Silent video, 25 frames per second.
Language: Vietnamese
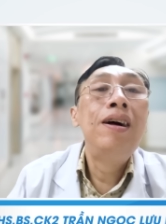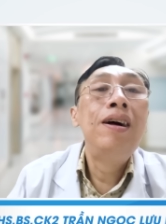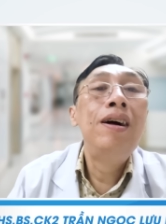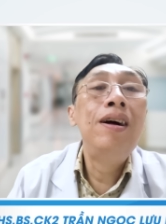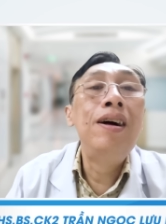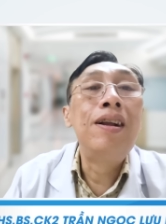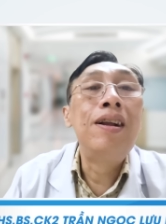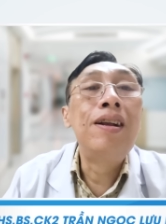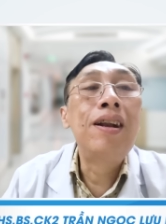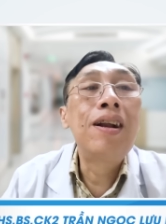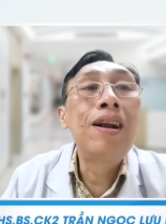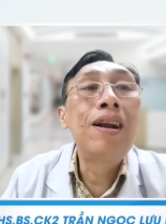
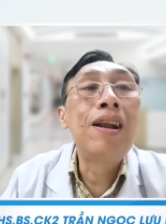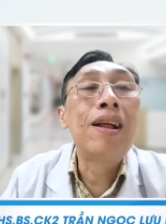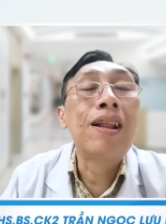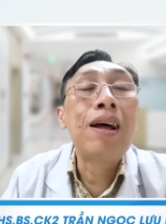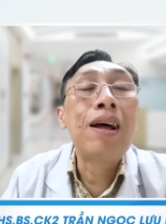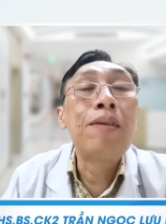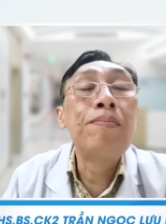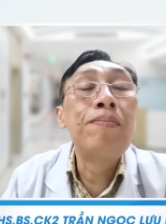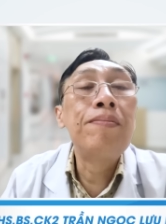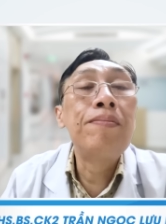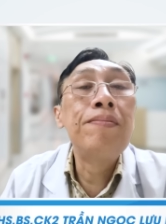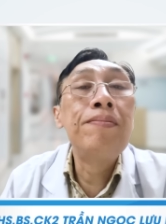À, rất là
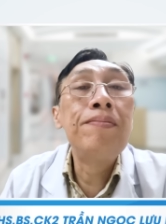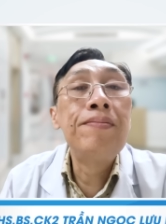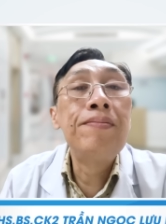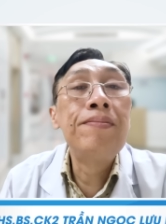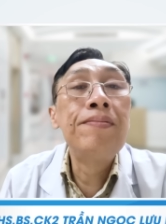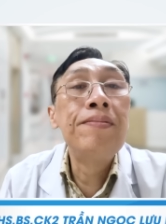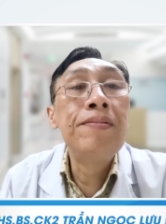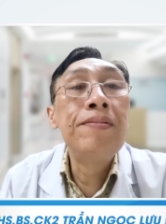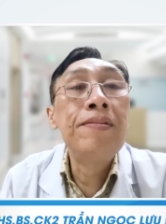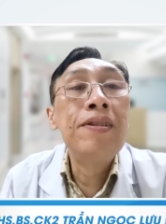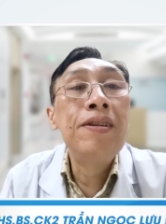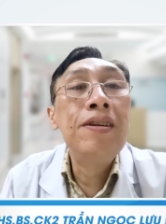thấp.
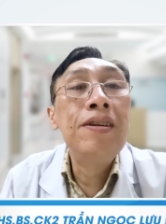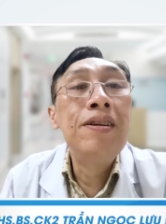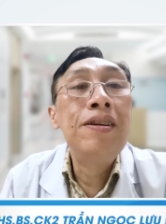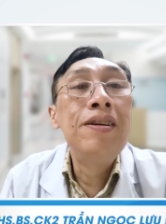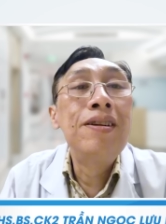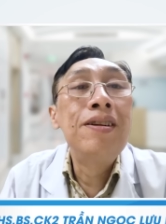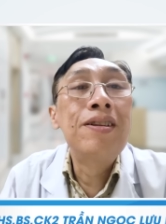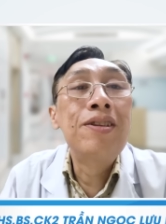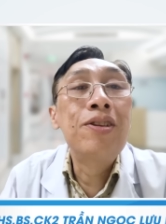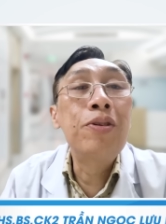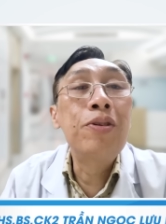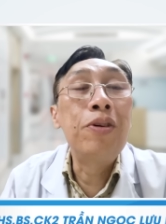
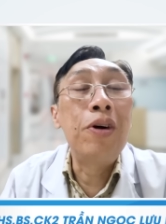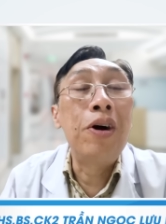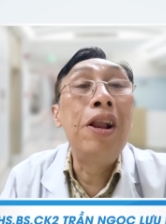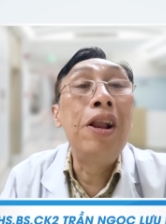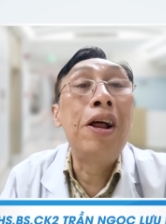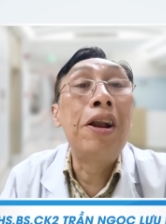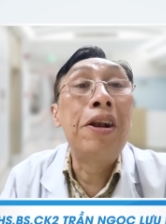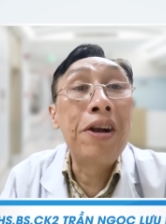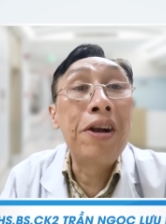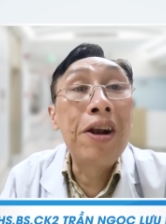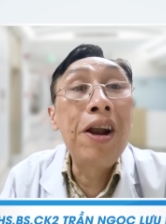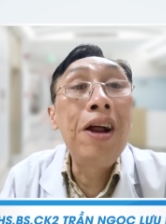Tôi
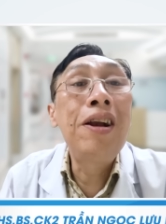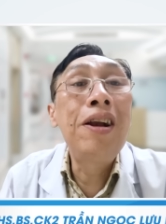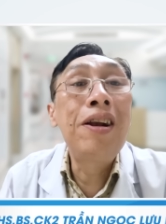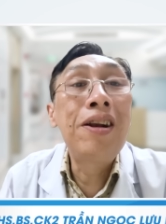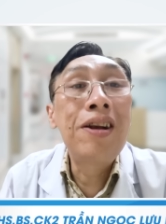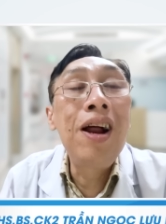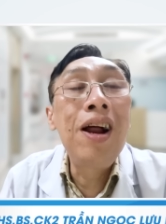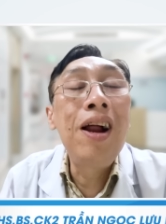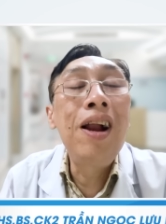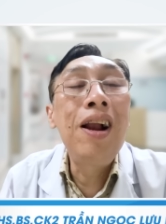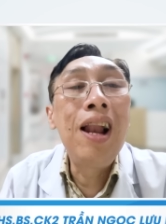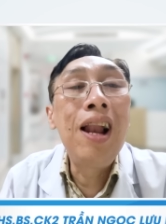gọi là rất
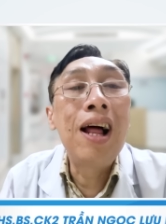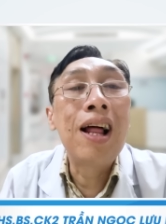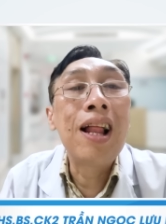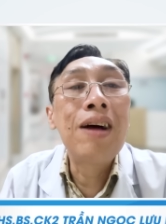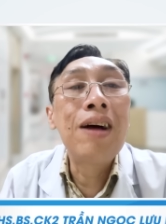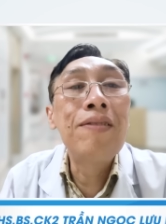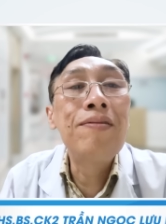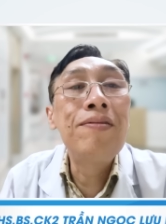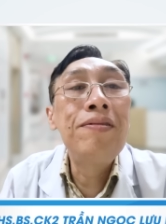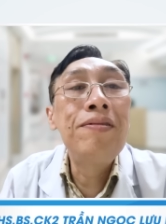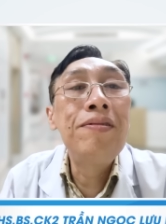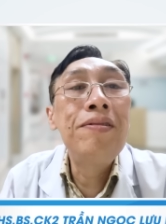rất
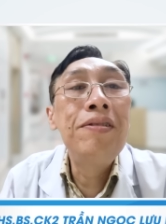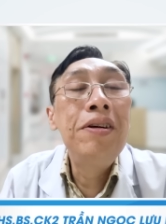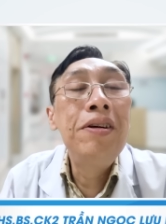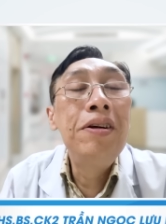là thấp